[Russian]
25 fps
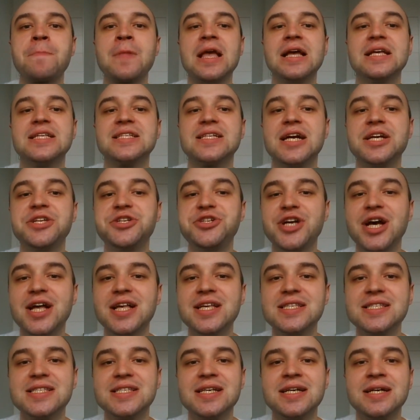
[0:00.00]

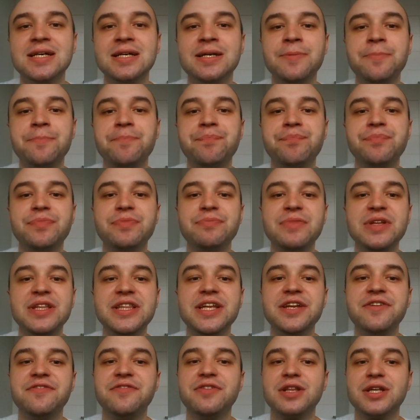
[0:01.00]
Скончался
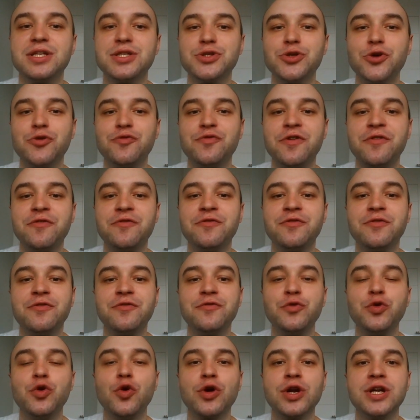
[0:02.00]
Дмитрий Философов
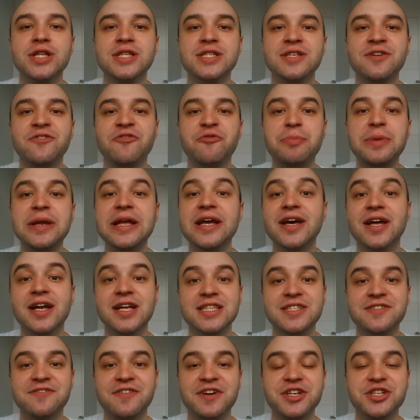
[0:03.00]
в городе, в
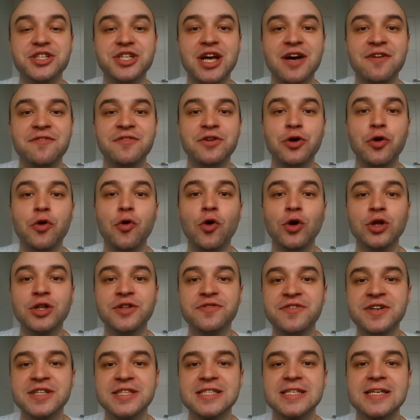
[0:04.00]
пригороде Варшавы
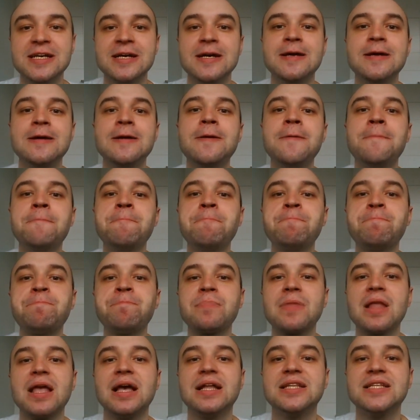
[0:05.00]
Отвацк,
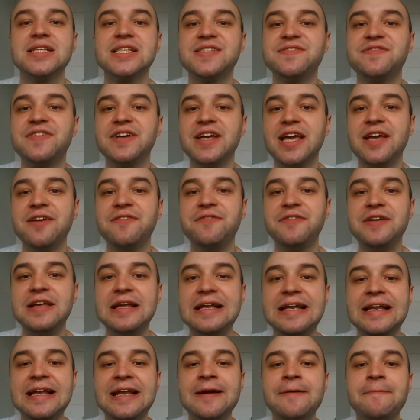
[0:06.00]
на своей
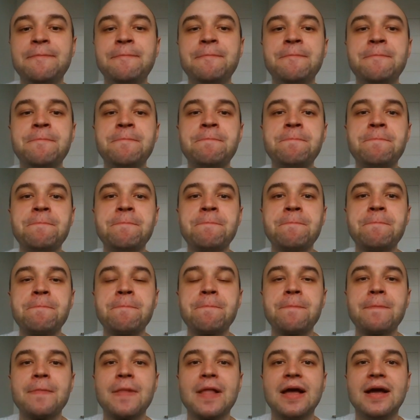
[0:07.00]
вилле,
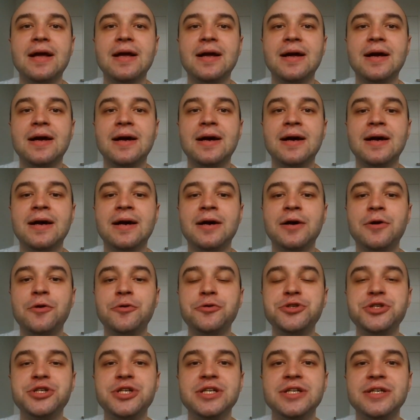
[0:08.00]
э,
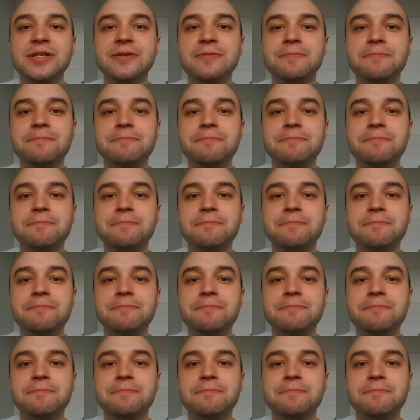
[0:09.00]
очень